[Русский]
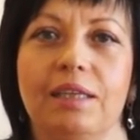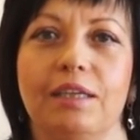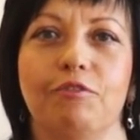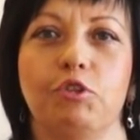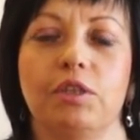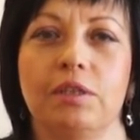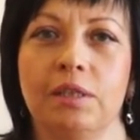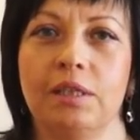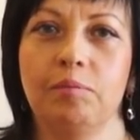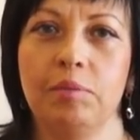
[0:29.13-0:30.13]
Так вот,
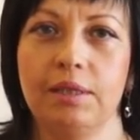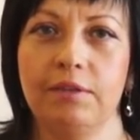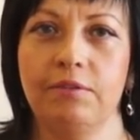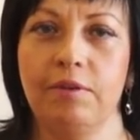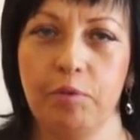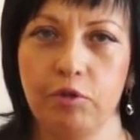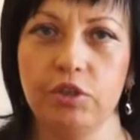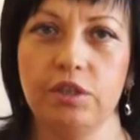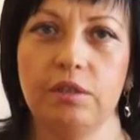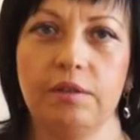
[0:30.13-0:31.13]
э, был
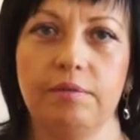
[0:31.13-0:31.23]
вопрос